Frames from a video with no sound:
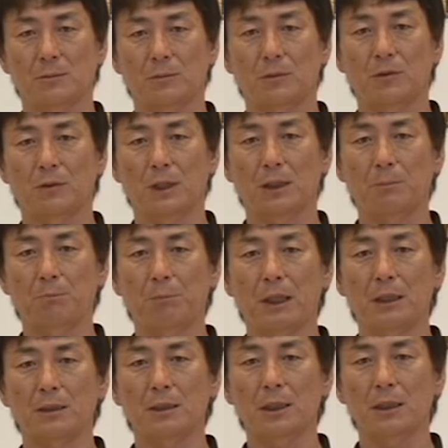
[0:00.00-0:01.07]
もう一
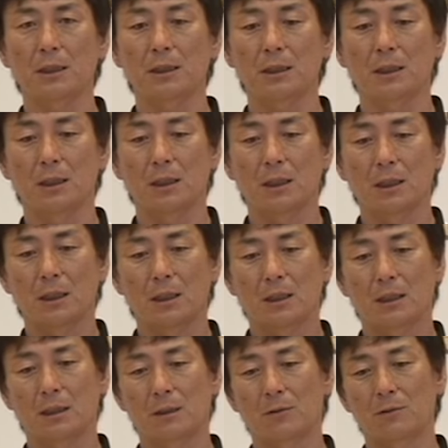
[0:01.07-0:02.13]
般的に、
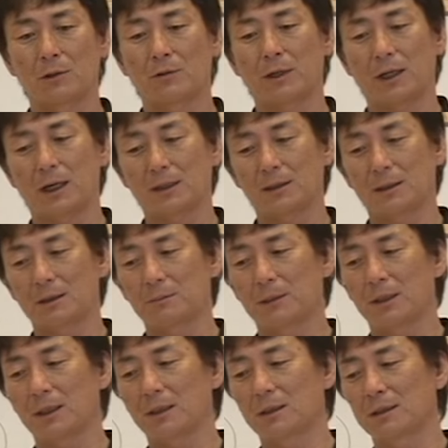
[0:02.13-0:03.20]
えこれは当たり
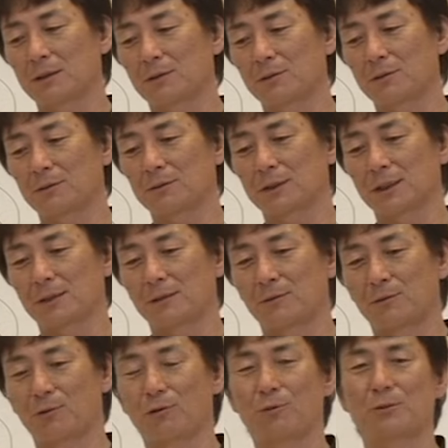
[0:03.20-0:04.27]
前のように
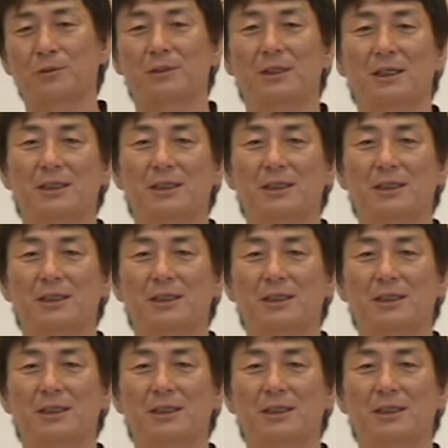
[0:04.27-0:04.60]
フォームって意